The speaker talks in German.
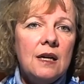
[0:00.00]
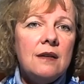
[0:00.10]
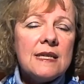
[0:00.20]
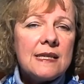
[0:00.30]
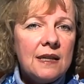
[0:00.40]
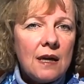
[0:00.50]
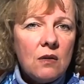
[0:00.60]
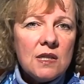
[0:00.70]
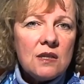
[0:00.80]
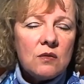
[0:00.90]
Was genau
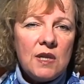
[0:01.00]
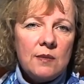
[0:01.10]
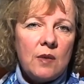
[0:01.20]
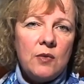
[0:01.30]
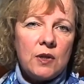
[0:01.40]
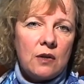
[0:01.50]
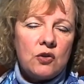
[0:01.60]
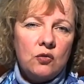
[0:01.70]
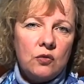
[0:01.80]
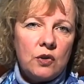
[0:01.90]
Sie zum Thema Burnout
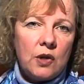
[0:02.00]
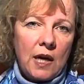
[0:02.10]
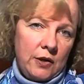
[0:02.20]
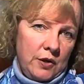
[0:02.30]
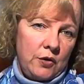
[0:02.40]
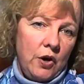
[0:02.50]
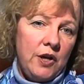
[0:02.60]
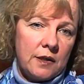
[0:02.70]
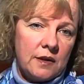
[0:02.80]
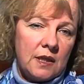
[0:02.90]
tun kann,
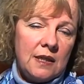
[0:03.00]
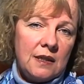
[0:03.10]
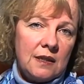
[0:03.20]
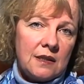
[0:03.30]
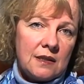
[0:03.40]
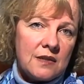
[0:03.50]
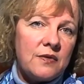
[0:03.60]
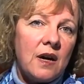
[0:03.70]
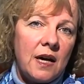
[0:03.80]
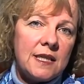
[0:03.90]
können, das
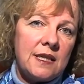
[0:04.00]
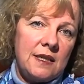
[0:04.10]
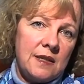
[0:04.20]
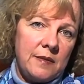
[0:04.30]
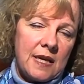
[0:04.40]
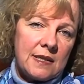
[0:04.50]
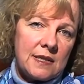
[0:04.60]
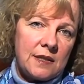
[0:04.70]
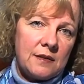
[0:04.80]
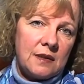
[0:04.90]
verrate ich Ihnen
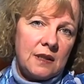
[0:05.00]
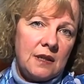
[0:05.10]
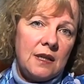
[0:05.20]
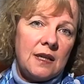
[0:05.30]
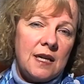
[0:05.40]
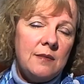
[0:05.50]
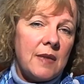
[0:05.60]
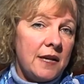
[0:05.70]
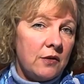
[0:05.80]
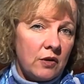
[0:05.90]
demnächst. In
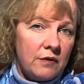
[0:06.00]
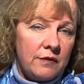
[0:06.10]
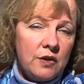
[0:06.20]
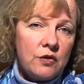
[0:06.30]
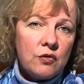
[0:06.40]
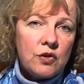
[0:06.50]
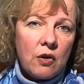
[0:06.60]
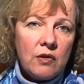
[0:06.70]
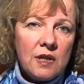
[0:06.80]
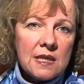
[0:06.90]
meinen neuen
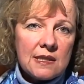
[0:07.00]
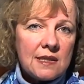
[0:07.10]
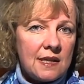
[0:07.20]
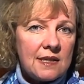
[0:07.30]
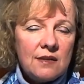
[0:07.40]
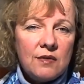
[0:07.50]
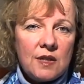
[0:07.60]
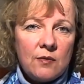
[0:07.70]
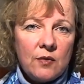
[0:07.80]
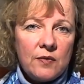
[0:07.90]
Videotutorials. Das erste wird
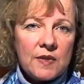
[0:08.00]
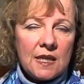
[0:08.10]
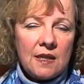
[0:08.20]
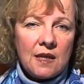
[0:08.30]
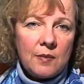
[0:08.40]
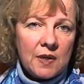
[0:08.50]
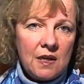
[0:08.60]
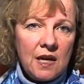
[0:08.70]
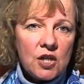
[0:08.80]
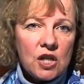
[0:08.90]
am 15.
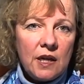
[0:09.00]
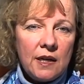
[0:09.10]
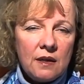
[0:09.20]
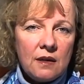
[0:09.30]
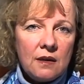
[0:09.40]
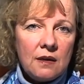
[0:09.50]
April erscheinen.